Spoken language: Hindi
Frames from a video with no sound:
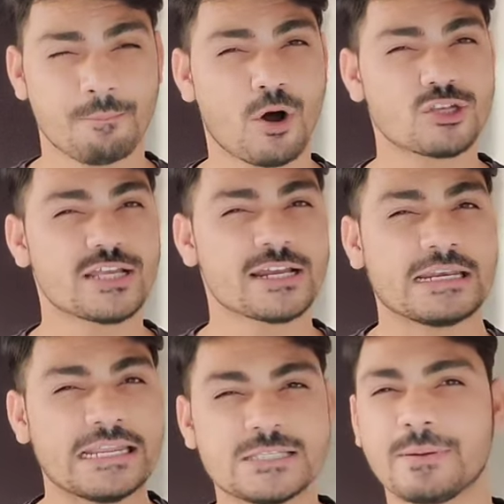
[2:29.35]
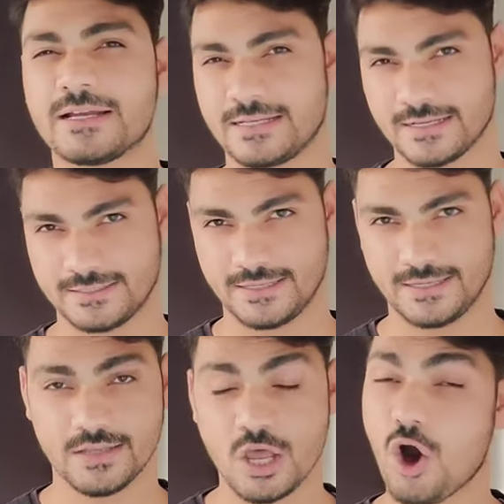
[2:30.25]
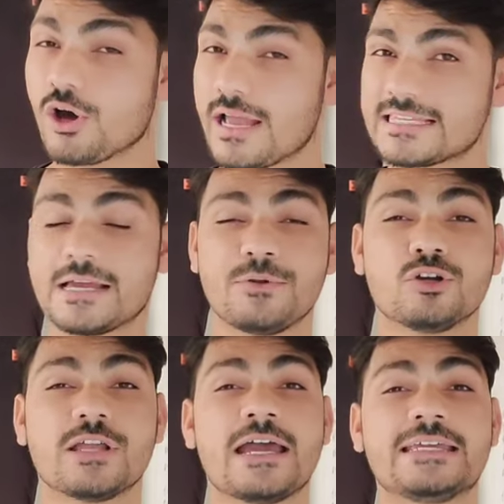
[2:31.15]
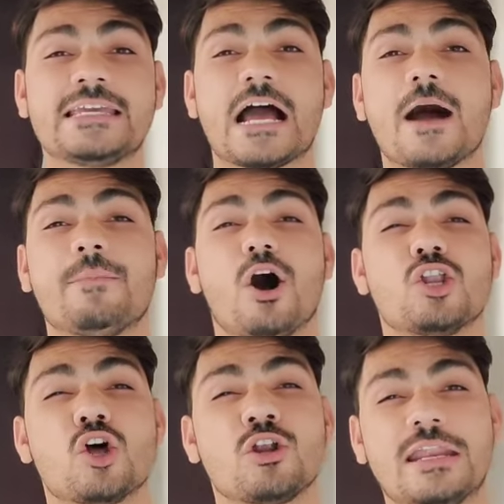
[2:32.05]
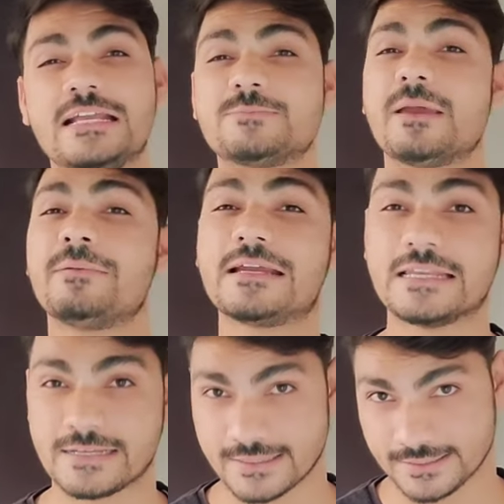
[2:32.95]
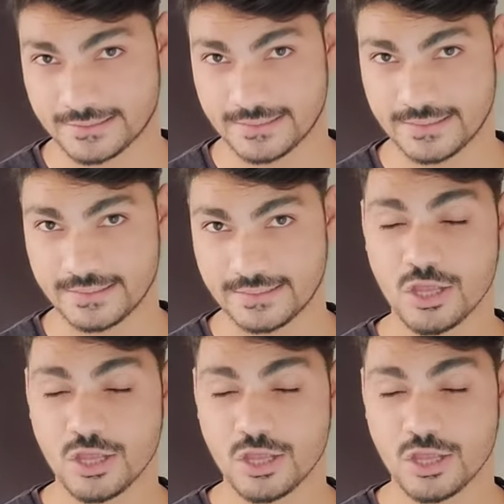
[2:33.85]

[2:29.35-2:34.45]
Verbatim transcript: बहुत सारे लिंक्स पर क्लिक करते हैं और ऐसा भी होता है कि आप अननोन लिंक्स पर भी क्लिक कर देते हैं